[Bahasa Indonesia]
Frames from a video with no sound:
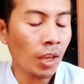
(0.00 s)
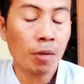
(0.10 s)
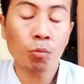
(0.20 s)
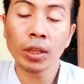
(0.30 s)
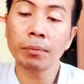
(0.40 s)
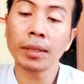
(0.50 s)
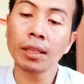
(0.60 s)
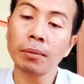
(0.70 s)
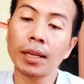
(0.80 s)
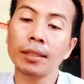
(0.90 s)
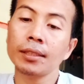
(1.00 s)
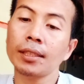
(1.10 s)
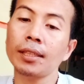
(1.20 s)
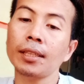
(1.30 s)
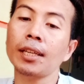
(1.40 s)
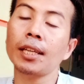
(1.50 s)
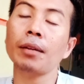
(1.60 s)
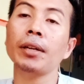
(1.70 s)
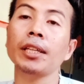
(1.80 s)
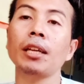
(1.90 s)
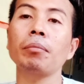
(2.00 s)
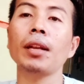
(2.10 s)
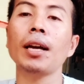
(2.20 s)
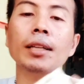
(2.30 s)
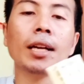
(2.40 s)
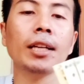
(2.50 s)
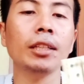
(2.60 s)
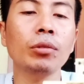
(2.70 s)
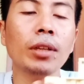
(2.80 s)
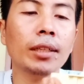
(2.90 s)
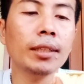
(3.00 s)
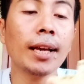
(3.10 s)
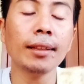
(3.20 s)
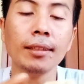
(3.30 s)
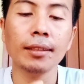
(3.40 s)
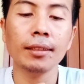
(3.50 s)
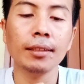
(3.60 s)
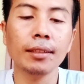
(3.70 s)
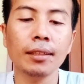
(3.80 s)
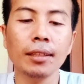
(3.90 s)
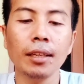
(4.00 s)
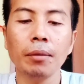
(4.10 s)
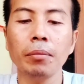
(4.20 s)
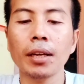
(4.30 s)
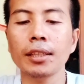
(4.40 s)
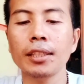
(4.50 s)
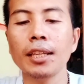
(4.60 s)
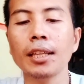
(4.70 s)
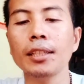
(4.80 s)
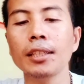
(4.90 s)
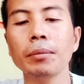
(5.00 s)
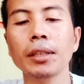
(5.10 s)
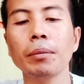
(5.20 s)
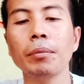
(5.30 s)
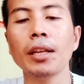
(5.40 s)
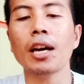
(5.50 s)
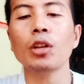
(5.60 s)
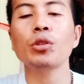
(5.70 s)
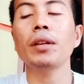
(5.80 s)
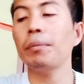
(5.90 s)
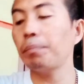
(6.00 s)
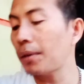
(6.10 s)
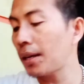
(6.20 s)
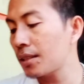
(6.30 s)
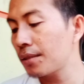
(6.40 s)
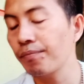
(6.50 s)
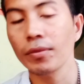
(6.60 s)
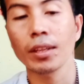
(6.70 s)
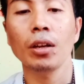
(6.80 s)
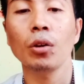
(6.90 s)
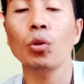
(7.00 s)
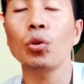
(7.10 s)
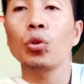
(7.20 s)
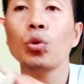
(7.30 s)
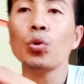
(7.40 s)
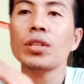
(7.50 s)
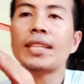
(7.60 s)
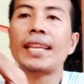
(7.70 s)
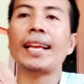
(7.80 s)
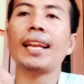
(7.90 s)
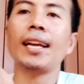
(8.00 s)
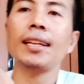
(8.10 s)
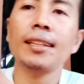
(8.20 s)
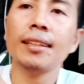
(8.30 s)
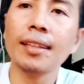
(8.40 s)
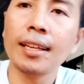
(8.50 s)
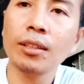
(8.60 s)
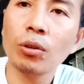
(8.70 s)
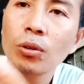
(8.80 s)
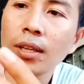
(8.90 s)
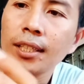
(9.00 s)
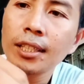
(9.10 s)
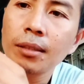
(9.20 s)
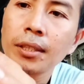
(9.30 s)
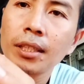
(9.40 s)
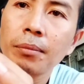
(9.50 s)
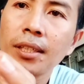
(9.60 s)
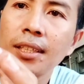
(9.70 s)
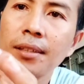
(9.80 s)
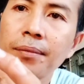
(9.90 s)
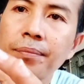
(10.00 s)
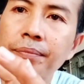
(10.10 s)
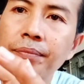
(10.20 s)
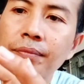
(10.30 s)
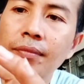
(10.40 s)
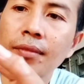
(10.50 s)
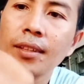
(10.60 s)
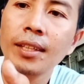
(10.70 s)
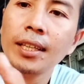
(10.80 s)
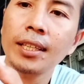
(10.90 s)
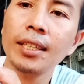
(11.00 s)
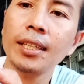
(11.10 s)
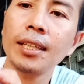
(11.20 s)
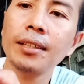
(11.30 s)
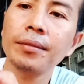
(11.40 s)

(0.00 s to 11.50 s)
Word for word: buat teman-teman ketika yang bagian belakang itu yang diganti, berarti nanti teman-teman harus melepas untuk setelan tali koronanya teman temannya Yang ini ya